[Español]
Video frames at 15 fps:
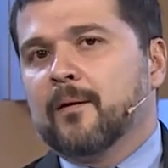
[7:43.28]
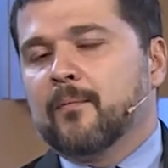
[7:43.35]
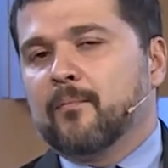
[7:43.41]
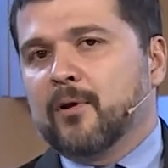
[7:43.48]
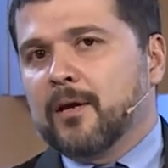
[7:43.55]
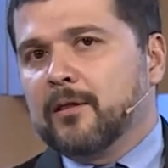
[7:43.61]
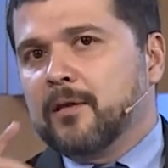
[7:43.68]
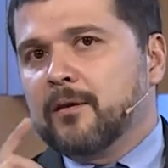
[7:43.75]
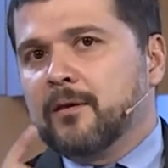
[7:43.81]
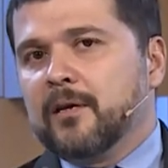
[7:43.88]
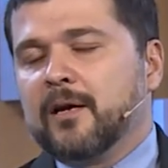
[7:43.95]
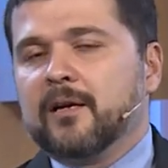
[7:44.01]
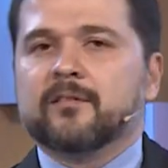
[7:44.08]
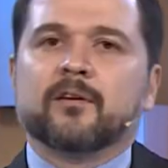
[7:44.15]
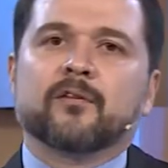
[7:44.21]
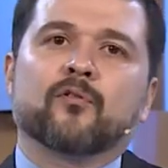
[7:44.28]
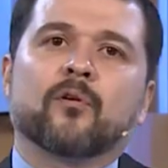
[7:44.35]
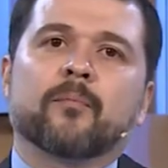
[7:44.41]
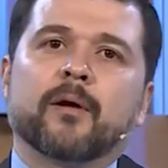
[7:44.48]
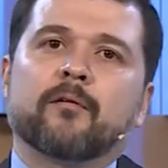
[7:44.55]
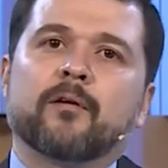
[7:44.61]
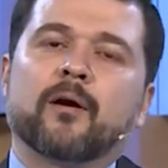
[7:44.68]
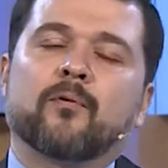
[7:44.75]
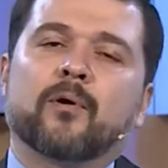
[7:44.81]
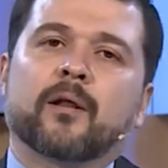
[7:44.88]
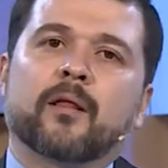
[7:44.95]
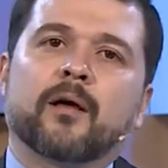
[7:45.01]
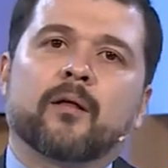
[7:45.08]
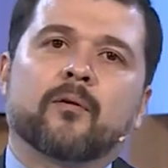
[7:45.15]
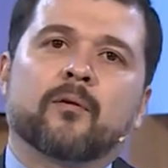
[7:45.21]
Porque entendí que el Señor me había
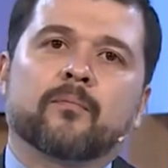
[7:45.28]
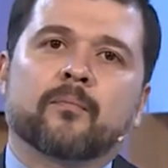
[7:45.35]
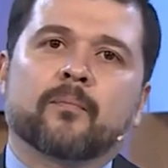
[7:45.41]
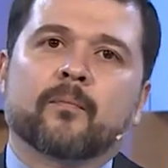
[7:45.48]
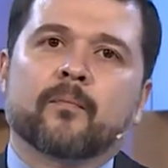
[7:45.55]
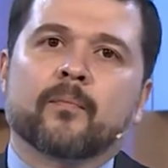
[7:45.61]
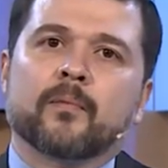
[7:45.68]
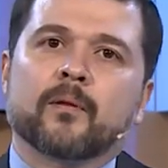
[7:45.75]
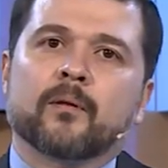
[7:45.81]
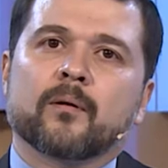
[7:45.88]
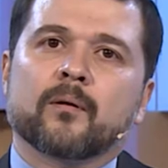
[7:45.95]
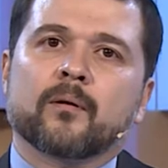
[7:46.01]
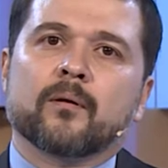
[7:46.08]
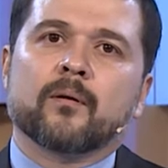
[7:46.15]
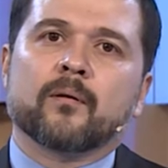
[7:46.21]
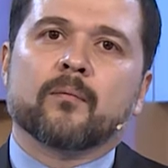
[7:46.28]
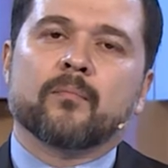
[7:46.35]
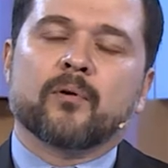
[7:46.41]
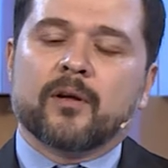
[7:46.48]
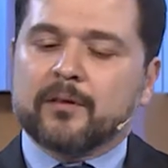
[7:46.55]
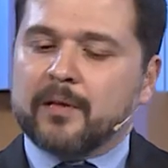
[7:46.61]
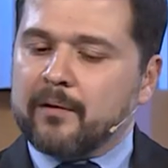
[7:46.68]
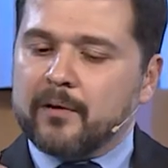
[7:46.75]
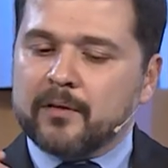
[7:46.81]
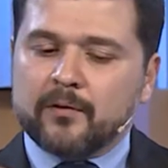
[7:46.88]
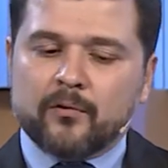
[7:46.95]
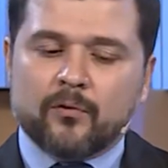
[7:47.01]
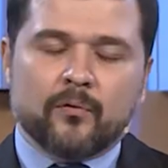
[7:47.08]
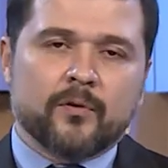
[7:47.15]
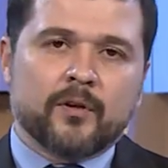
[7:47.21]
guardado. Porque tal vez si
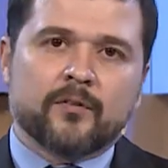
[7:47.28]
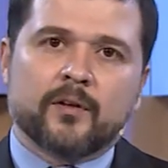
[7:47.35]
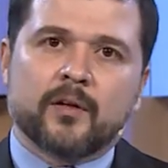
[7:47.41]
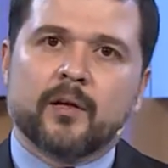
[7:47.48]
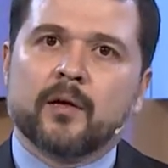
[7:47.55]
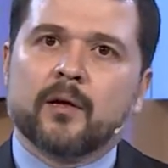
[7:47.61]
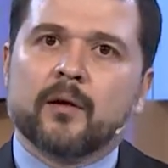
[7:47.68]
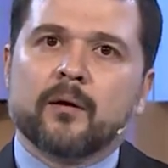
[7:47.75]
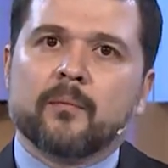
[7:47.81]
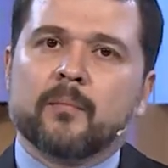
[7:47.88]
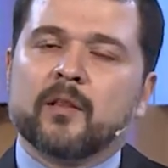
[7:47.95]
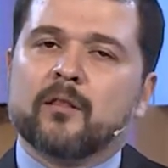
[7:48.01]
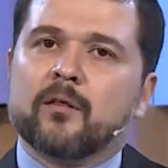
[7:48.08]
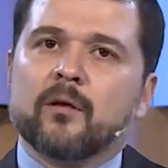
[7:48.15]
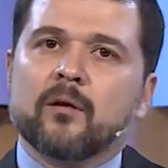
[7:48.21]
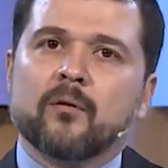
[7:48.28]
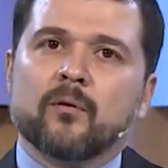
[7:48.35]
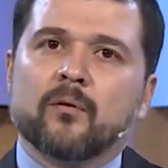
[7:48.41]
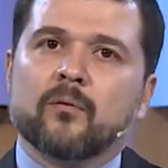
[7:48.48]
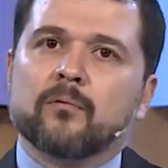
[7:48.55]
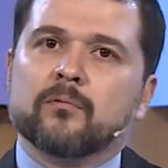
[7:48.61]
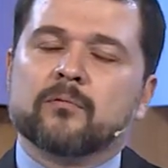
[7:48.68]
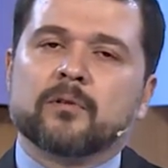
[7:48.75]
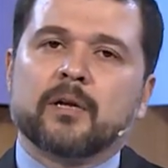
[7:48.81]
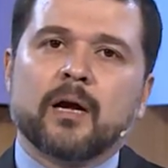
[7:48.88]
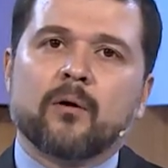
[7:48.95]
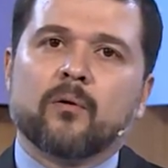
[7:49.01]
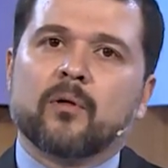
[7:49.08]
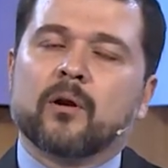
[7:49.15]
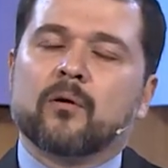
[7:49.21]
yo hubiese metido un
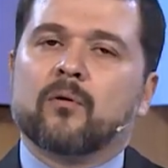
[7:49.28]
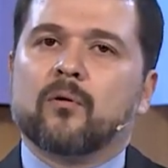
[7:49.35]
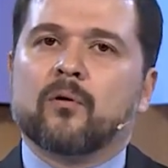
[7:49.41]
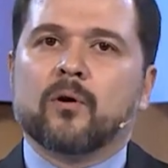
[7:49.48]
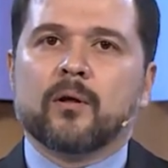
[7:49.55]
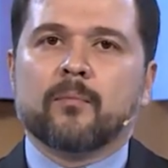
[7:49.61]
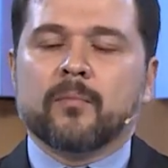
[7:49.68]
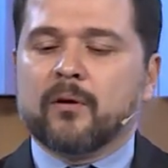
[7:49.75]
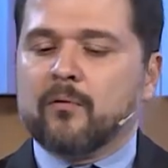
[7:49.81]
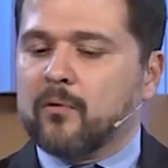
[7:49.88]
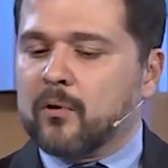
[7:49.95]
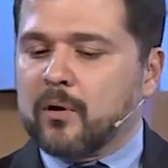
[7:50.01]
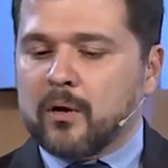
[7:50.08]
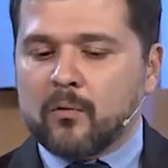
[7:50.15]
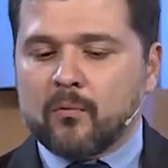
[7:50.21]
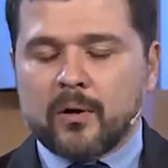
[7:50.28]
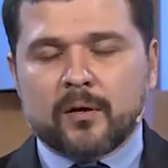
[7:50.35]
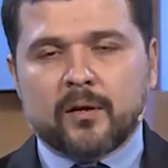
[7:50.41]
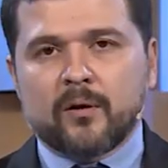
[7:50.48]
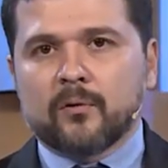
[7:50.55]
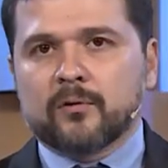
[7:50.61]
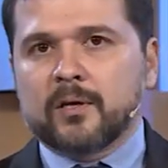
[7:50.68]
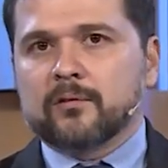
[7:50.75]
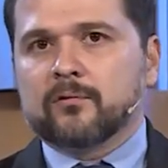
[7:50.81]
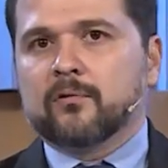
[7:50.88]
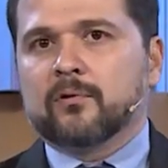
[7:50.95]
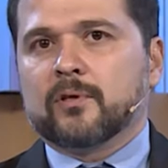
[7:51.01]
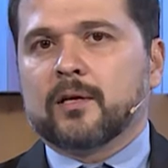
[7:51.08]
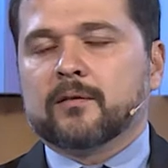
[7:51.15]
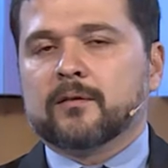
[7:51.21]
trago de alcohol en mi boca o cualquier otra
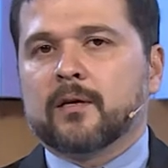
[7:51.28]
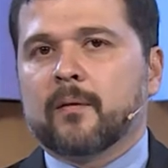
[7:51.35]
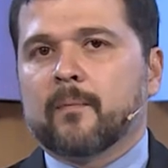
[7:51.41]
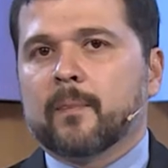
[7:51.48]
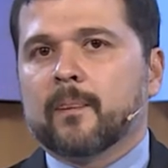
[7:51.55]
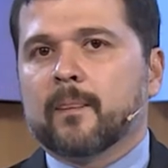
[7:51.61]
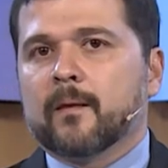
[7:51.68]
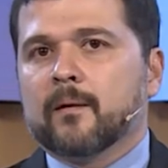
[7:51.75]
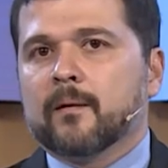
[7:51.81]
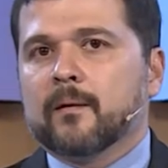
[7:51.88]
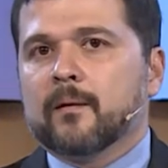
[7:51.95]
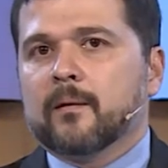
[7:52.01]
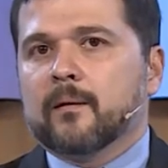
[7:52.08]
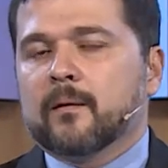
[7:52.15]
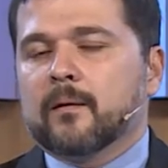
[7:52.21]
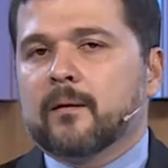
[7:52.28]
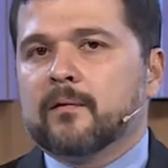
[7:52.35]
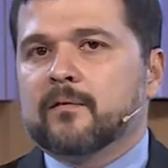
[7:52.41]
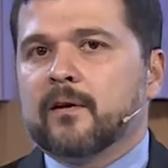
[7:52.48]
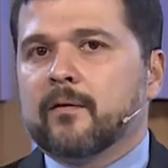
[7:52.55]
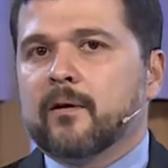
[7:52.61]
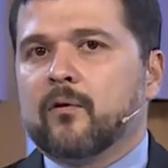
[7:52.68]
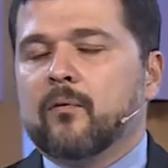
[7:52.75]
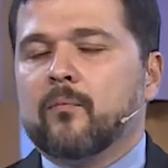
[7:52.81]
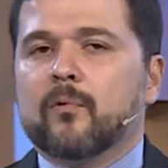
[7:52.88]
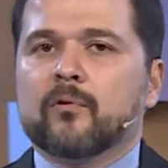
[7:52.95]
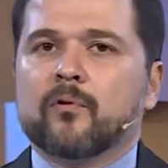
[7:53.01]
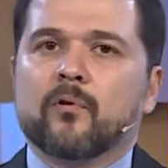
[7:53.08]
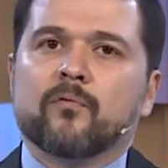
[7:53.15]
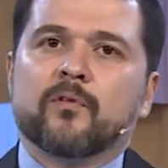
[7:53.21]
sustancia, quién sabe cómo
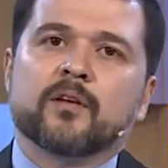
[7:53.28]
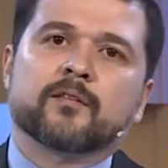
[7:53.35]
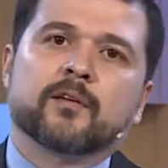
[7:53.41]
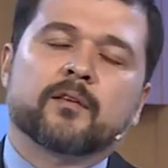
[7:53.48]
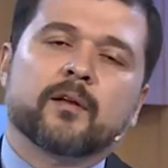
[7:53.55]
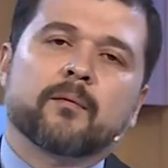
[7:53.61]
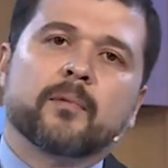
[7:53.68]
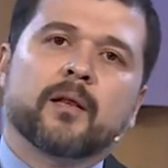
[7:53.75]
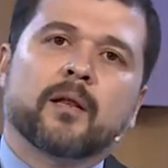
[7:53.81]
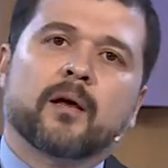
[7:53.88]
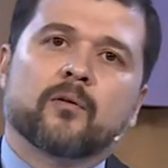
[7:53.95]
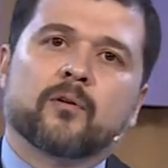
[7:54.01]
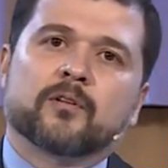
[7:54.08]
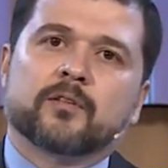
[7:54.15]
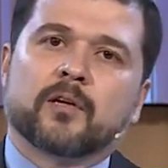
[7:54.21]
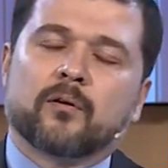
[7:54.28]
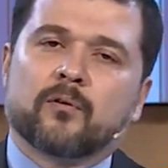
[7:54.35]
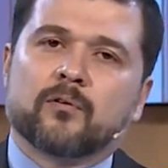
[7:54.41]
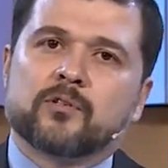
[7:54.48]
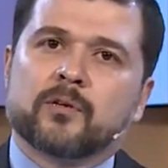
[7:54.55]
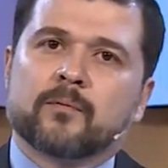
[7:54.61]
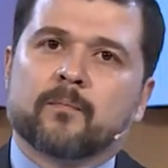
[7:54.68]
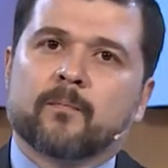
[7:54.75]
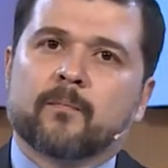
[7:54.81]
yo hubiese terminado esa noche.